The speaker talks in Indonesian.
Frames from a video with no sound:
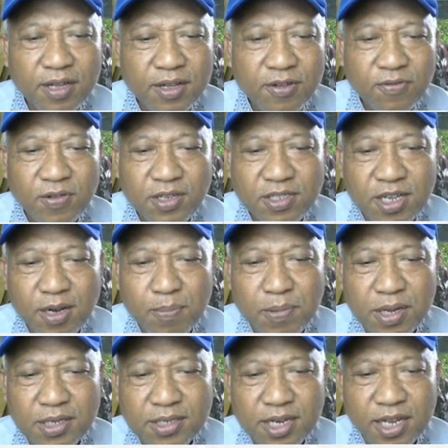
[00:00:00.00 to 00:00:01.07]
Faisal
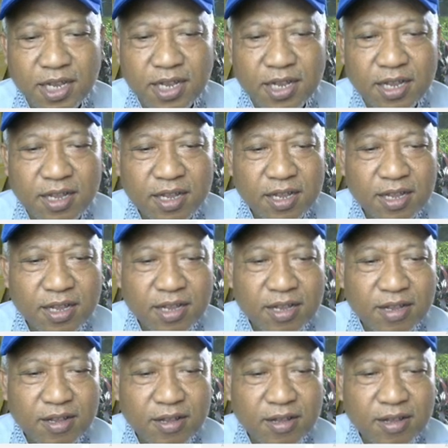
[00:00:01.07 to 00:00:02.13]
Basri
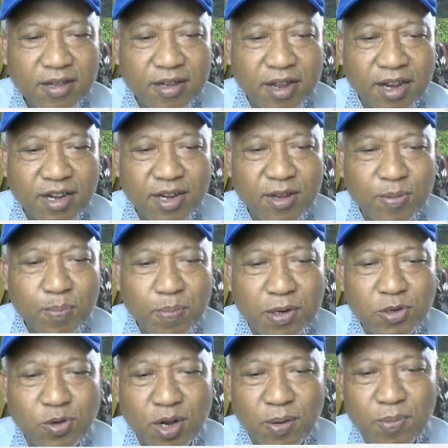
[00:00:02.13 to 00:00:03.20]
Nah ini
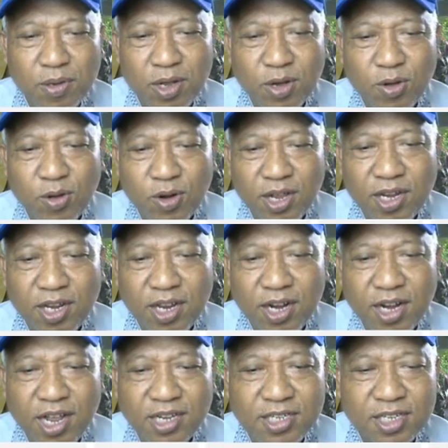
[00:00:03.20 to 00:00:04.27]
persoalan minyak goreng ini
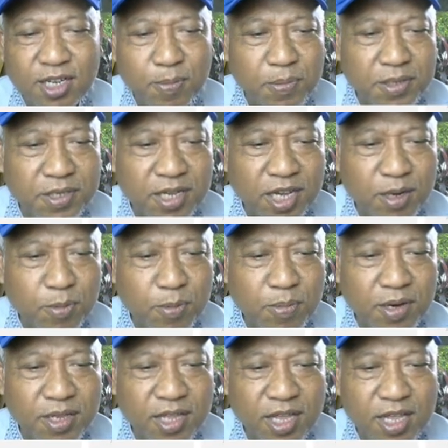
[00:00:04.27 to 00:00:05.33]
reaksi kebijakan
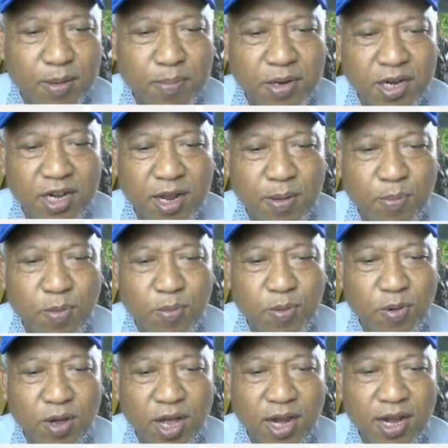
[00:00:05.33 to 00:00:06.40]
pemerintah yang
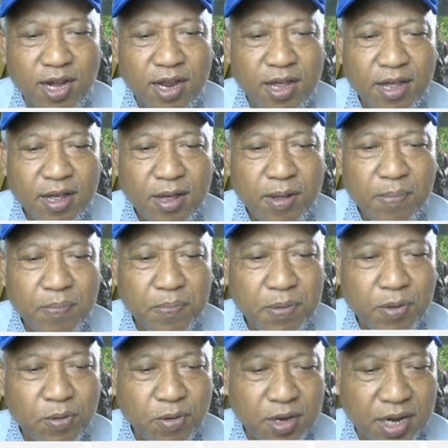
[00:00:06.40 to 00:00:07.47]
meninabubukan
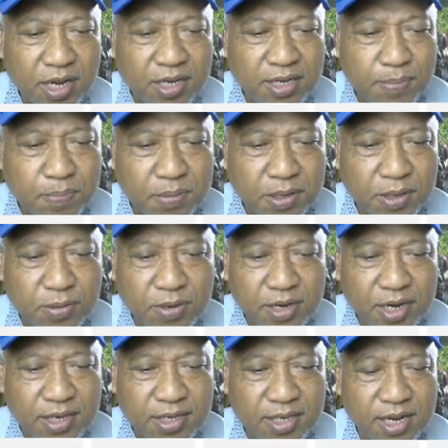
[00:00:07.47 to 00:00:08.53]
biodiesel,
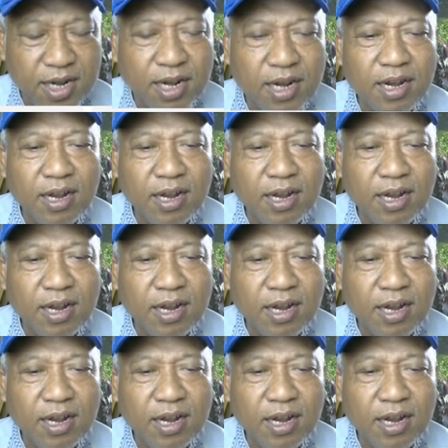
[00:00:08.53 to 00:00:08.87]
biodiesel